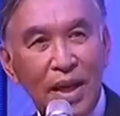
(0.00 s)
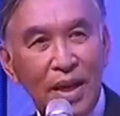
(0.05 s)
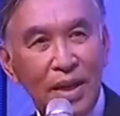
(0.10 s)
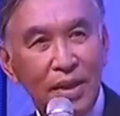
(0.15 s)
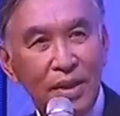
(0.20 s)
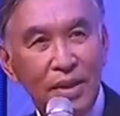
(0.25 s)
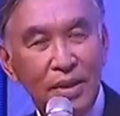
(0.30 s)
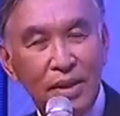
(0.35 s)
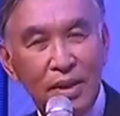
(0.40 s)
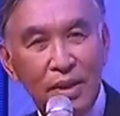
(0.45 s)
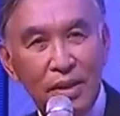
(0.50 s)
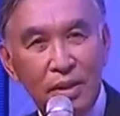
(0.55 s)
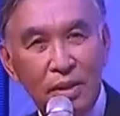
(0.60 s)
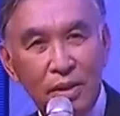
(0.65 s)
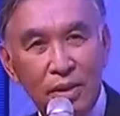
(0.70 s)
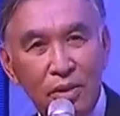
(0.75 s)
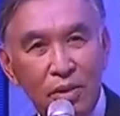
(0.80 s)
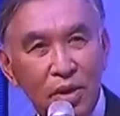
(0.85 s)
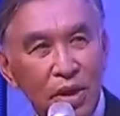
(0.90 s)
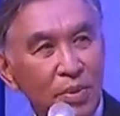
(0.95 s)
ได้แต่
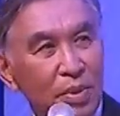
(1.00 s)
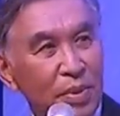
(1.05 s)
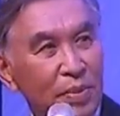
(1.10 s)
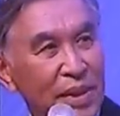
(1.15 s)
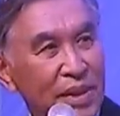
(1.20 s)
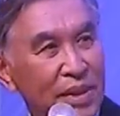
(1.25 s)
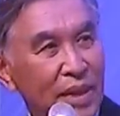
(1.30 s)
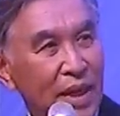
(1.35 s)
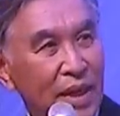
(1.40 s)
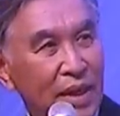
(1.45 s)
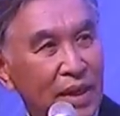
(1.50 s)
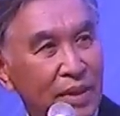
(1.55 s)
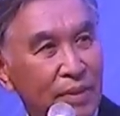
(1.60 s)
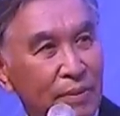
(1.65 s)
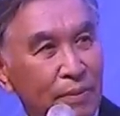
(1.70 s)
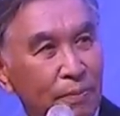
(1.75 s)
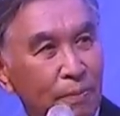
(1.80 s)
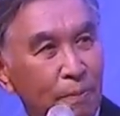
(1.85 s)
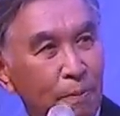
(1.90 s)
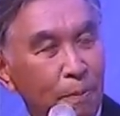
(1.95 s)
ตอนนี้มันไม่ใช่
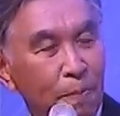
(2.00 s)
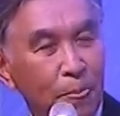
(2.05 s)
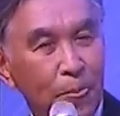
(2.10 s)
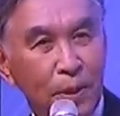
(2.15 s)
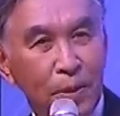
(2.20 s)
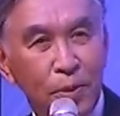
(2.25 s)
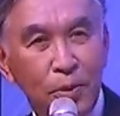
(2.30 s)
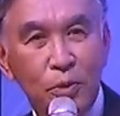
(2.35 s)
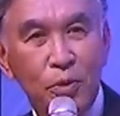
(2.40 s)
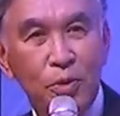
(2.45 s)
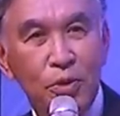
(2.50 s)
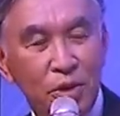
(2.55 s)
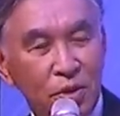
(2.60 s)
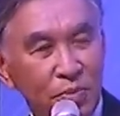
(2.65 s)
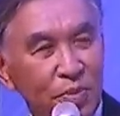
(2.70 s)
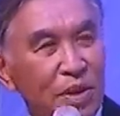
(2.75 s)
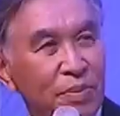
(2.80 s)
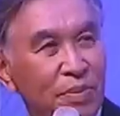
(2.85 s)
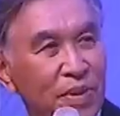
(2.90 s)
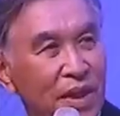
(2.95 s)
ทุกคนต้อ
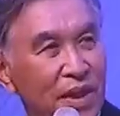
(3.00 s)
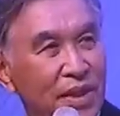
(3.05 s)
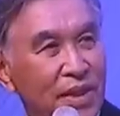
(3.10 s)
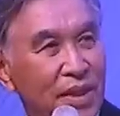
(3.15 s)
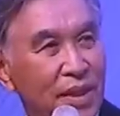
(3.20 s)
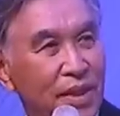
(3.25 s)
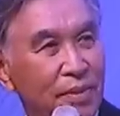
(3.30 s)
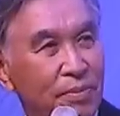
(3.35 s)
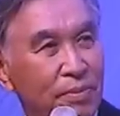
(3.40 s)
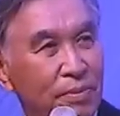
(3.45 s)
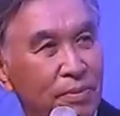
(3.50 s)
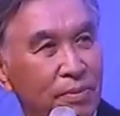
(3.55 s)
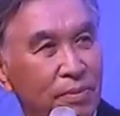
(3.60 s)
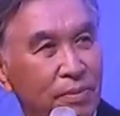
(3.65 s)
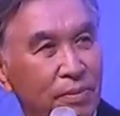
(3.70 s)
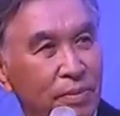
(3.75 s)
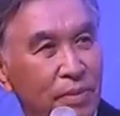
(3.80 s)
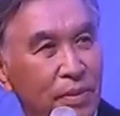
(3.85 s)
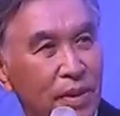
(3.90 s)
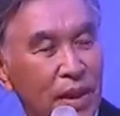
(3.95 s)
งเป็นมืออาชีพ
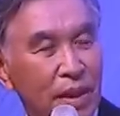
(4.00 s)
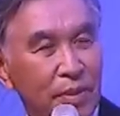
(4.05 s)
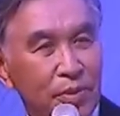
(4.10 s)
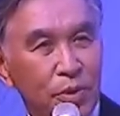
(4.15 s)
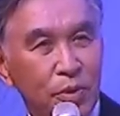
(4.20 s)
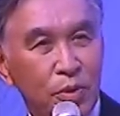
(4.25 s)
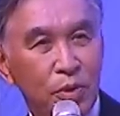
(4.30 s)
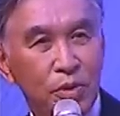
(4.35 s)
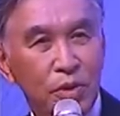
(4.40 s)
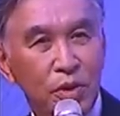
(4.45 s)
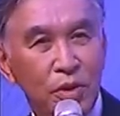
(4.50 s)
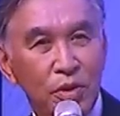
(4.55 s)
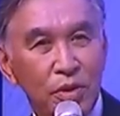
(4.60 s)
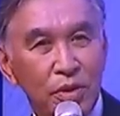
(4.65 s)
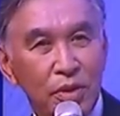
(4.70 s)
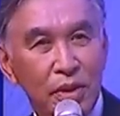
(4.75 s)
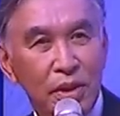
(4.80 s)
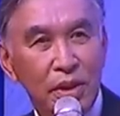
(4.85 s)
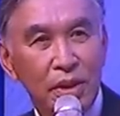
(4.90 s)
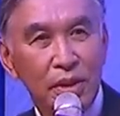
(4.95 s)
ครับทุกคน
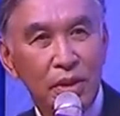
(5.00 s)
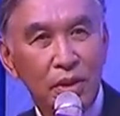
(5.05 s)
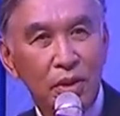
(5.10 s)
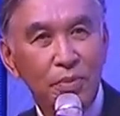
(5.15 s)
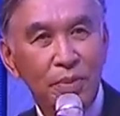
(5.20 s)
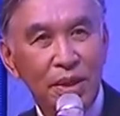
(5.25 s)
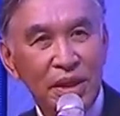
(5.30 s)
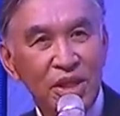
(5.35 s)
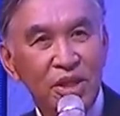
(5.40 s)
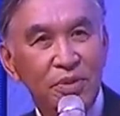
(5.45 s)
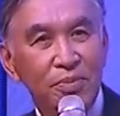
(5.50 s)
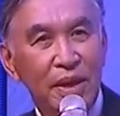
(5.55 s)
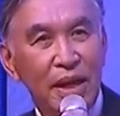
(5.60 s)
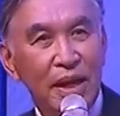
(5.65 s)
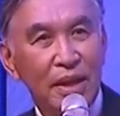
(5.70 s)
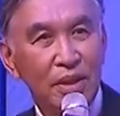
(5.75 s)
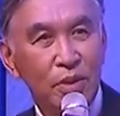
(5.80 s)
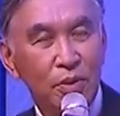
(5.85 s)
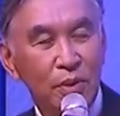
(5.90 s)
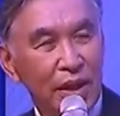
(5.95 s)
ต้องเบนช์มา
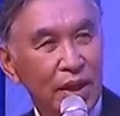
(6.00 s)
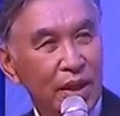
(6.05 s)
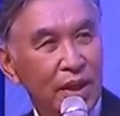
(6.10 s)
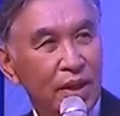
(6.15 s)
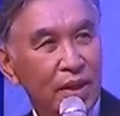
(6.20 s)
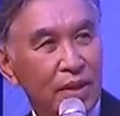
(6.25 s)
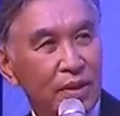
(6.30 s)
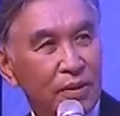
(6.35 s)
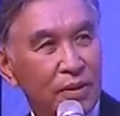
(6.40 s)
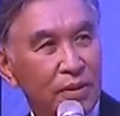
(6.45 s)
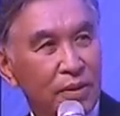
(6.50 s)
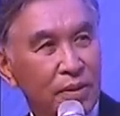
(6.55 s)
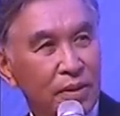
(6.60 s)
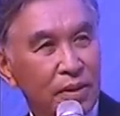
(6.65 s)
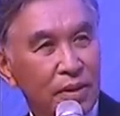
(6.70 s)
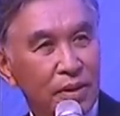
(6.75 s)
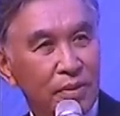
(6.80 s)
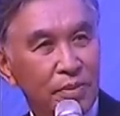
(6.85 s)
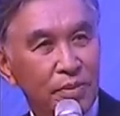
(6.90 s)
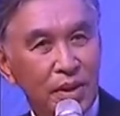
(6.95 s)
ร์กตัวเอง
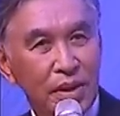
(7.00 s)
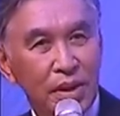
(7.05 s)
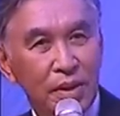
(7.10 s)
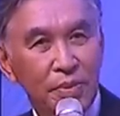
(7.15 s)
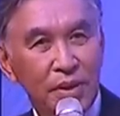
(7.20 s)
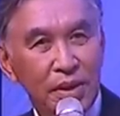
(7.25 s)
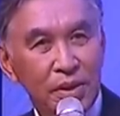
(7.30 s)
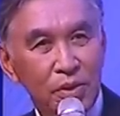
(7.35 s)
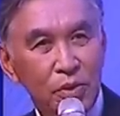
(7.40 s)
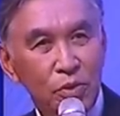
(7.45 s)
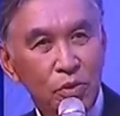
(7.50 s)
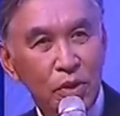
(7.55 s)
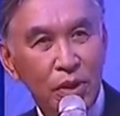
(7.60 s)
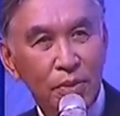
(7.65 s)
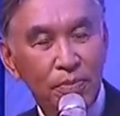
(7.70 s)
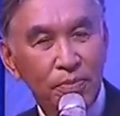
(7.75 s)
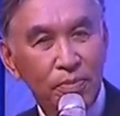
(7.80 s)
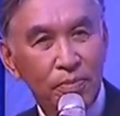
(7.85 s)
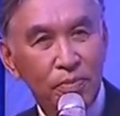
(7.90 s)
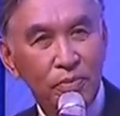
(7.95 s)
เพื่อจะไปสู้กั
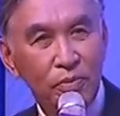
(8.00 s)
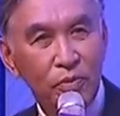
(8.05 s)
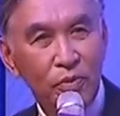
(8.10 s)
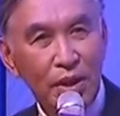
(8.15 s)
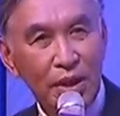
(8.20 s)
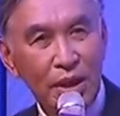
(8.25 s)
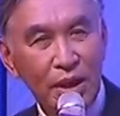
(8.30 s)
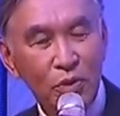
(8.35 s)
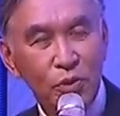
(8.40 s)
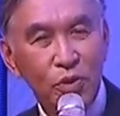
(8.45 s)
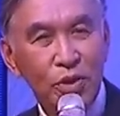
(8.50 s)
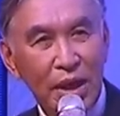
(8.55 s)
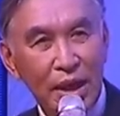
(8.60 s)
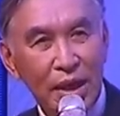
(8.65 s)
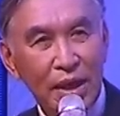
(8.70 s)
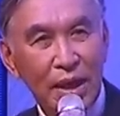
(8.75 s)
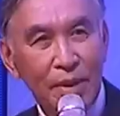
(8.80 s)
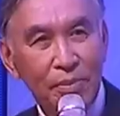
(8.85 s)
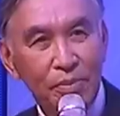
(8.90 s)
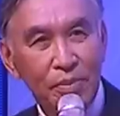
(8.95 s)
บว่าในอุตสาห
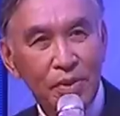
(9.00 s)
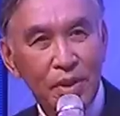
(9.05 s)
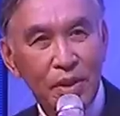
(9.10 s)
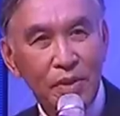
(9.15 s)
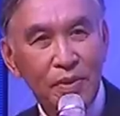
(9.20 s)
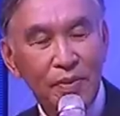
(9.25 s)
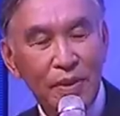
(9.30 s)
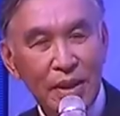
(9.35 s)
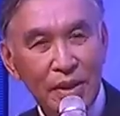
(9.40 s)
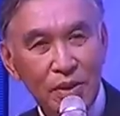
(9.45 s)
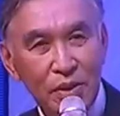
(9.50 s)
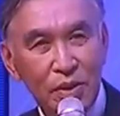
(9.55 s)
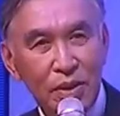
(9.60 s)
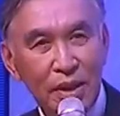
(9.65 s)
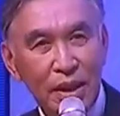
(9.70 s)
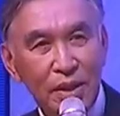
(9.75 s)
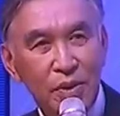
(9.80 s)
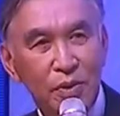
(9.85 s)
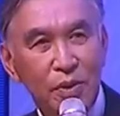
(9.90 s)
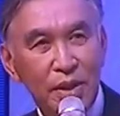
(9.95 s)
กรรมหรือ
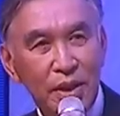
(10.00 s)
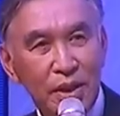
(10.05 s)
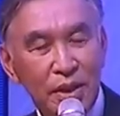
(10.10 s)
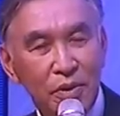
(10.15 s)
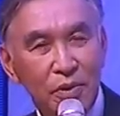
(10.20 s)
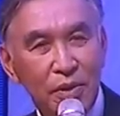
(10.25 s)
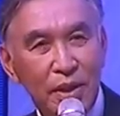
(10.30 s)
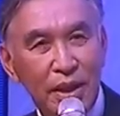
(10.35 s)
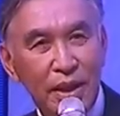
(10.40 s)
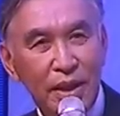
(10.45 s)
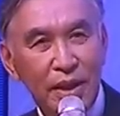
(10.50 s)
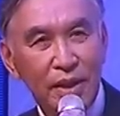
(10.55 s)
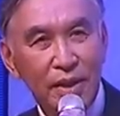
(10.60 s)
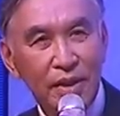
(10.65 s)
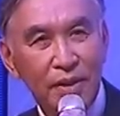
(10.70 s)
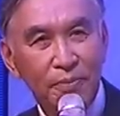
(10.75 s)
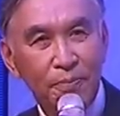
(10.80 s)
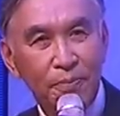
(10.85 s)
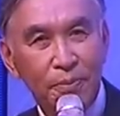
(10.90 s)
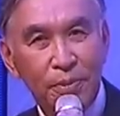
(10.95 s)
ในธุรกิจตนเอง
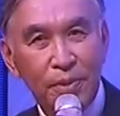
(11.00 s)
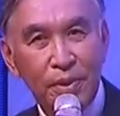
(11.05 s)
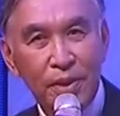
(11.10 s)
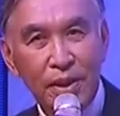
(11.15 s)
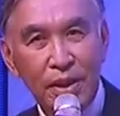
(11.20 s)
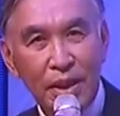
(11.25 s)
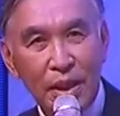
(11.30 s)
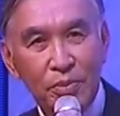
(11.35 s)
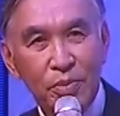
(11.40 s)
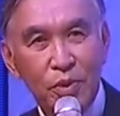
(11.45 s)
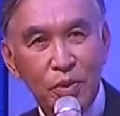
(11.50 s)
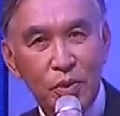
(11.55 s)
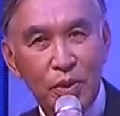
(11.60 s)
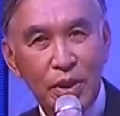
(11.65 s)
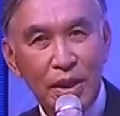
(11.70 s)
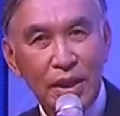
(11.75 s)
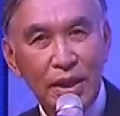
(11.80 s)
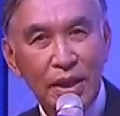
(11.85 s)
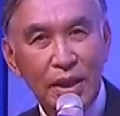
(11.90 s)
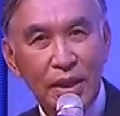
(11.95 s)
ที่ทำอยู่
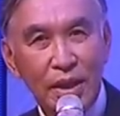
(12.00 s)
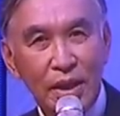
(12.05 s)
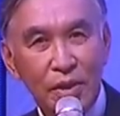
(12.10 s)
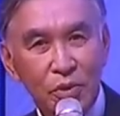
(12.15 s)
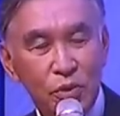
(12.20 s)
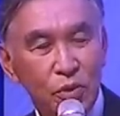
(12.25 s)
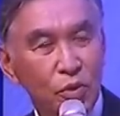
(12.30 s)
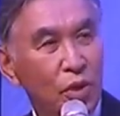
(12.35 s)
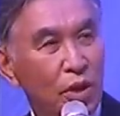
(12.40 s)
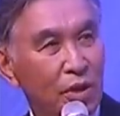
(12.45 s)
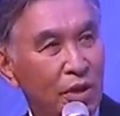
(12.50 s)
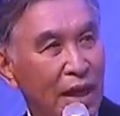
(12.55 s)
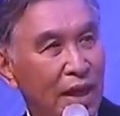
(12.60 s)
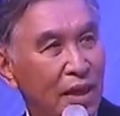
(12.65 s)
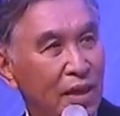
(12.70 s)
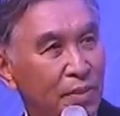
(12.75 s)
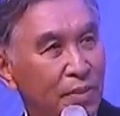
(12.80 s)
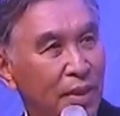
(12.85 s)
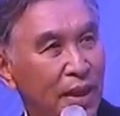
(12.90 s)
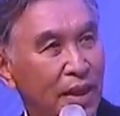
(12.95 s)
นั้นเนี่ยเราสู้เขาได้
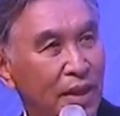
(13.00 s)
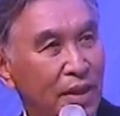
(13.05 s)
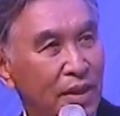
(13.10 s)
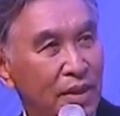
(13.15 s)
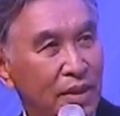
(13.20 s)
หรือไม่